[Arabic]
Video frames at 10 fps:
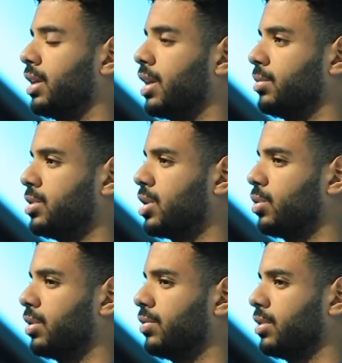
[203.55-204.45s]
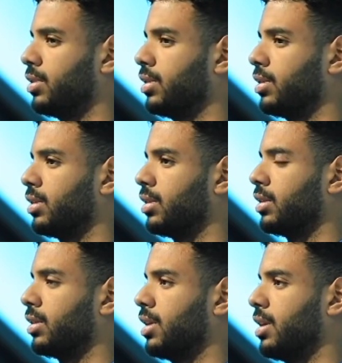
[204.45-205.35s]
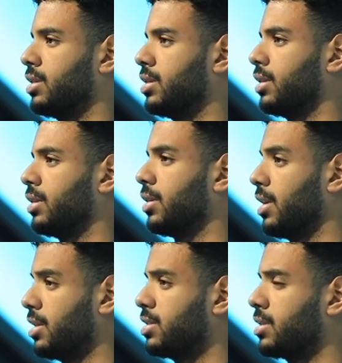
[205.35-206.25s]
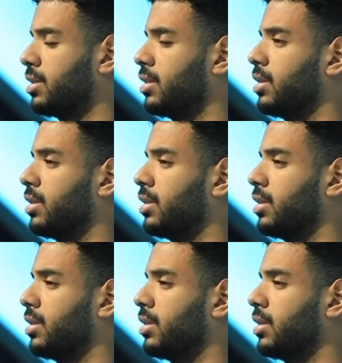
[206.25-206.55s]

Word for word: كابتن شوقي في تحت 12